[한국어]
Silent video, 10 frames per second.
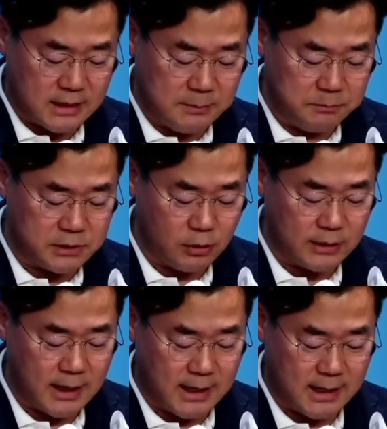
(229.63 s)

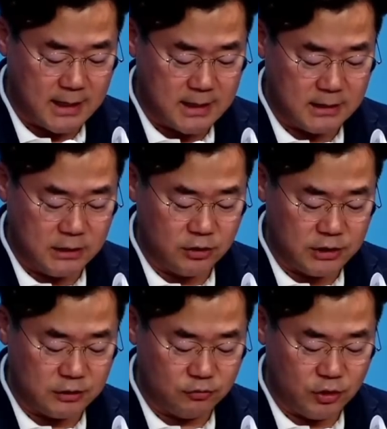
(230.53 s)
김성태가
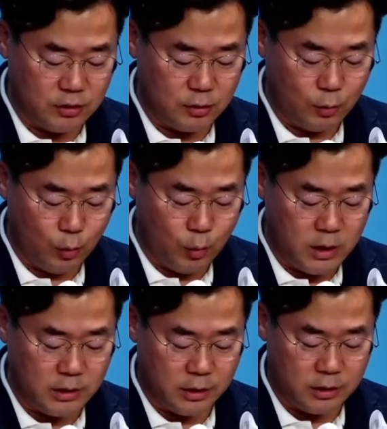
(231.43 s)
2019년
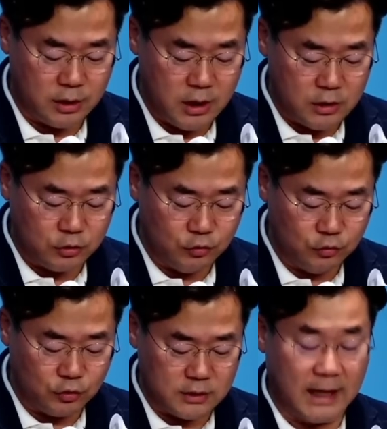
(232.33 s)
5월경
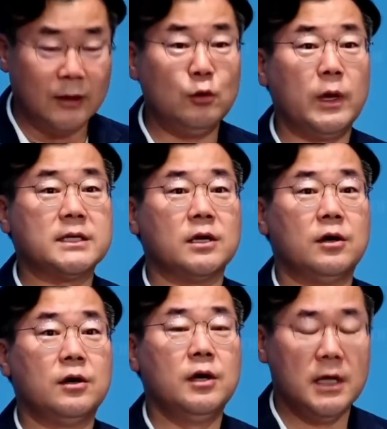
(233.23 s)
중국 단동에서